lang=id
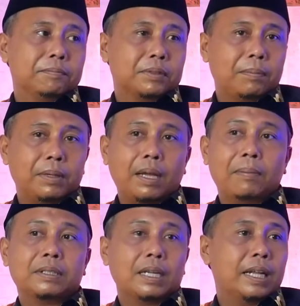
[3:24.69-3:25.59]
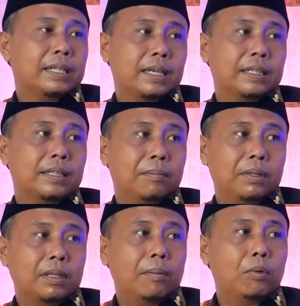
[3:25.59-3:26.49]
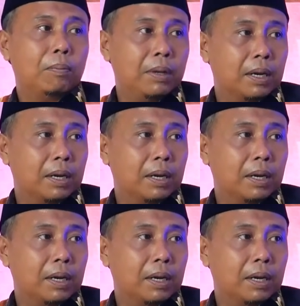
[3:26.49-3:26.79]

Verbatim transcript: Tapi apa salahnya kita minta mobil